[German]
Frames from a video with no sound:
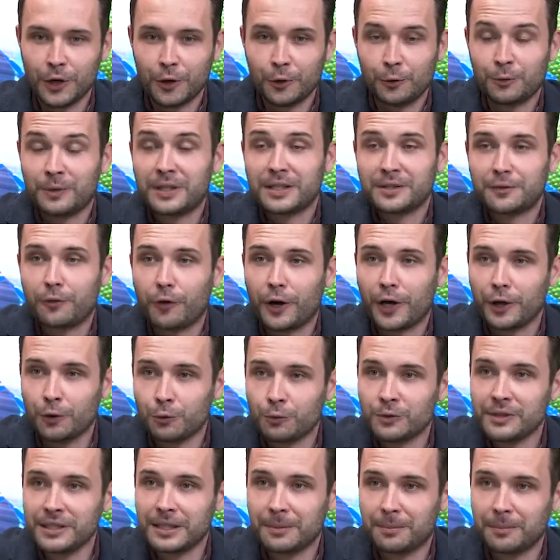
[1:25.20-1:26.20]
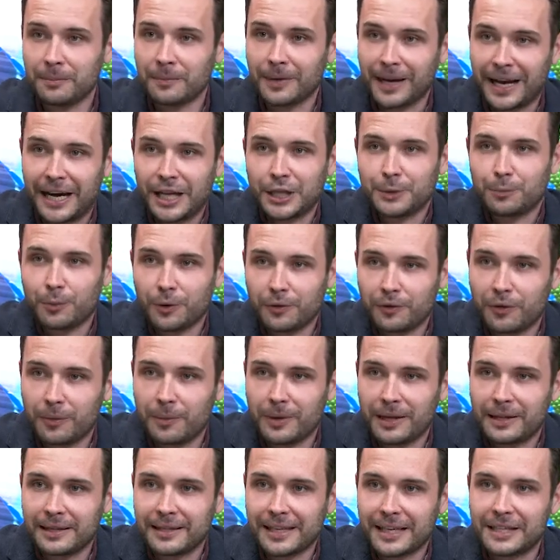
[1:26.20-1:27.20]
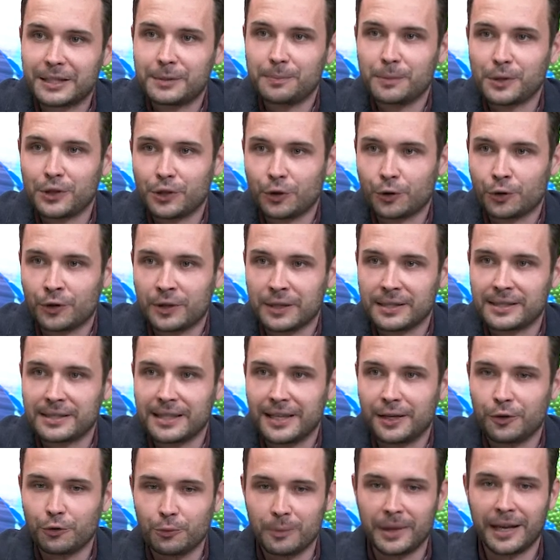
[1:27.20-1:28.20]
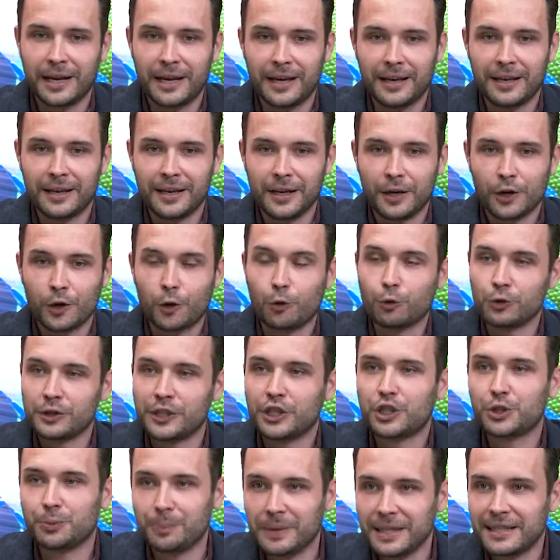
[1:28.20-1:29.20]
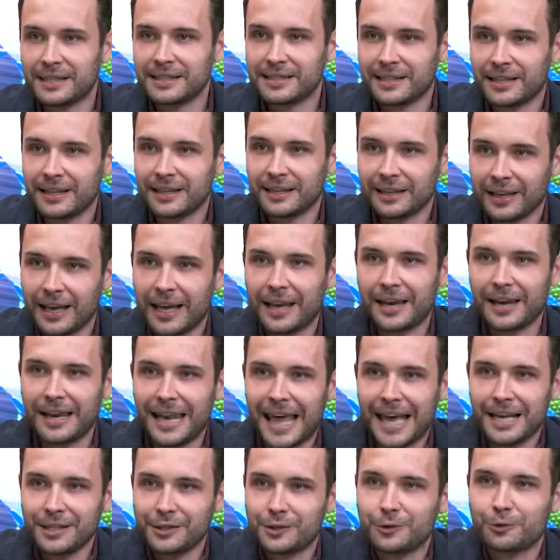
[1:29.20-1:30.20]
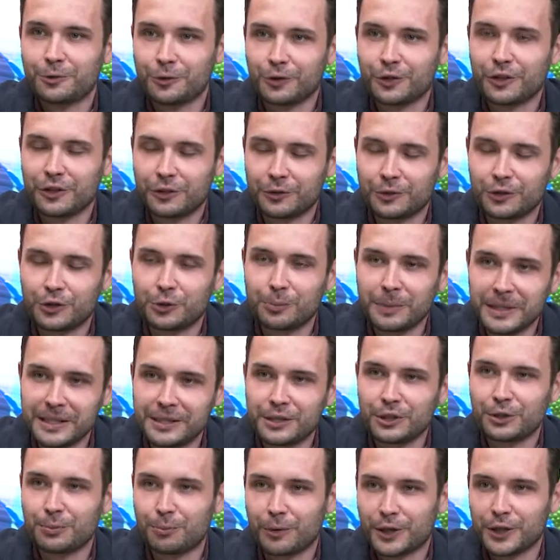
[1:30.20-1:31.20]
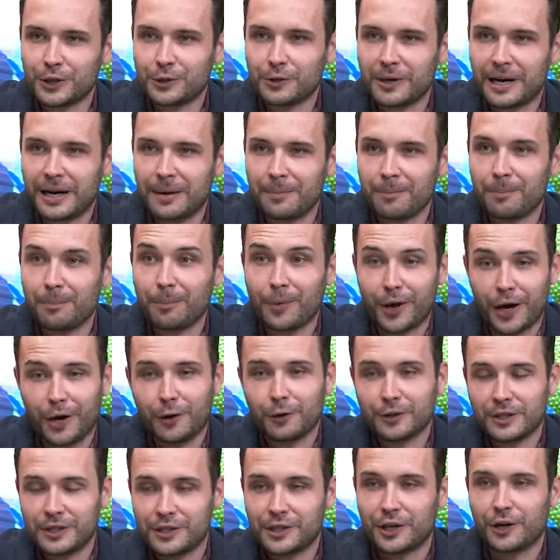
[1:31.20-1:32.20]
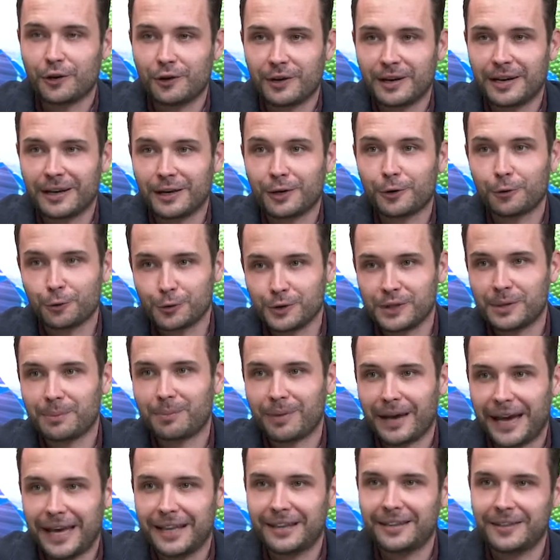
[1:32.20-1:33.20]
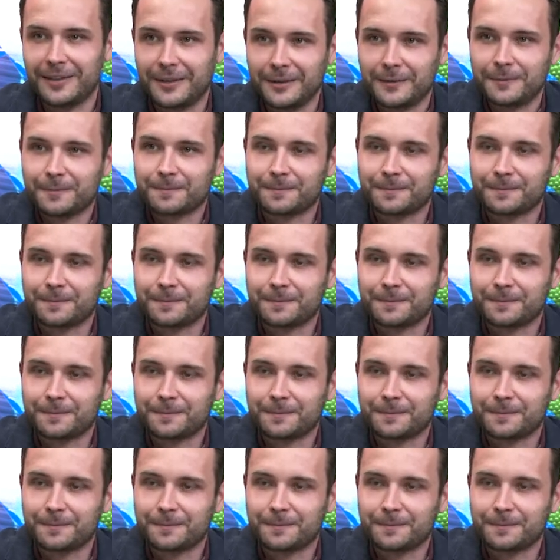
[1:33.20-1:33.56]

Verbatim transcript: Und das freut uns im Radsportverband ganz besonders. Denn um eine große Spitze, eine Leistung und, und Spitzensport zu haben, braucht es auch eine große Breite.